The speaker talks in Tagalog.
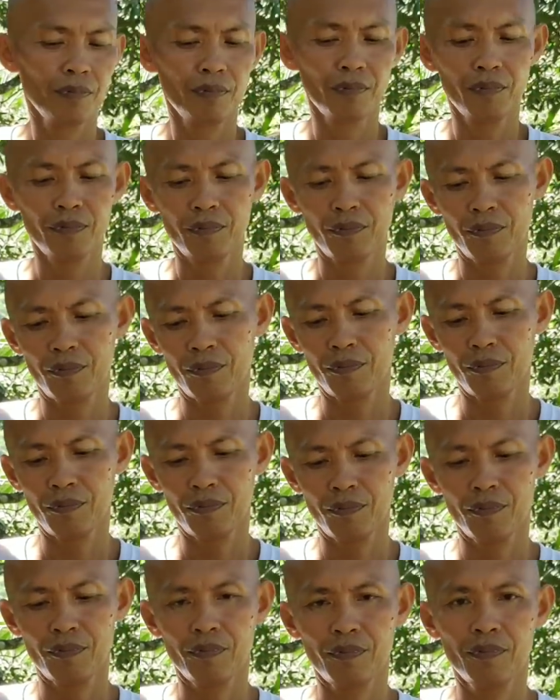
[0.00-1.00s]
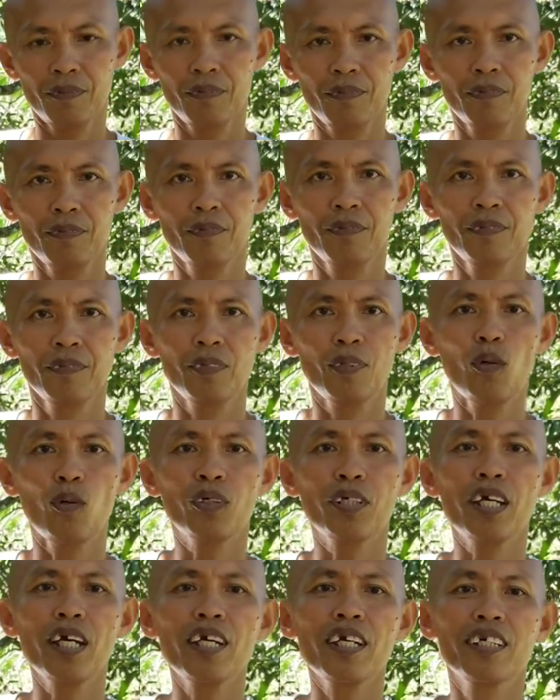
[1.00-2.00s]
Sam okay Sam
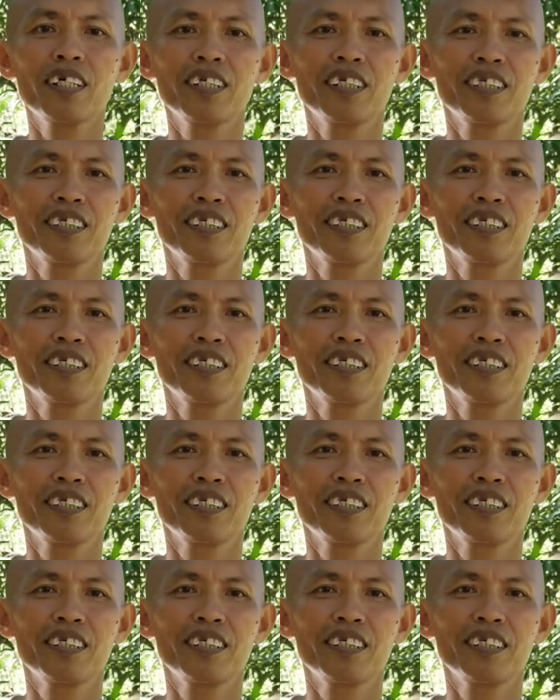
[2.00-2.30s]
okay